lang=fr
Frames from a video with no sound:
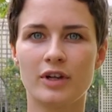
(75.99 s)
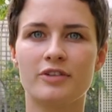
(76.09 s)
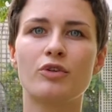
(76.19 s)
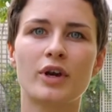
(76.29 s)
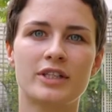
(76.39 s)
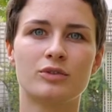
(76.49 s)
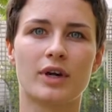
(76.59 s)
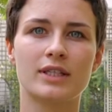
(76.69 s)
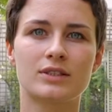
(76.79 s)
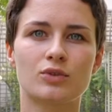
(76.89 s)
Les forêts qui nous
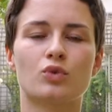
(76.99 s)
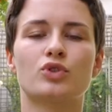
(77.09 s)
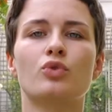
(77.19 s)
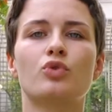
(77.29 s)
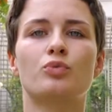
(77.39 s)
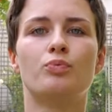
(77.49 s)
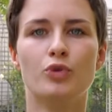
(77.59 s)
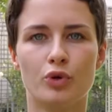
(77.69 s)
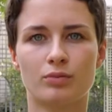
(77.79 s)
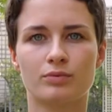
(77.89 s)
restent, on s'en occupe mieux.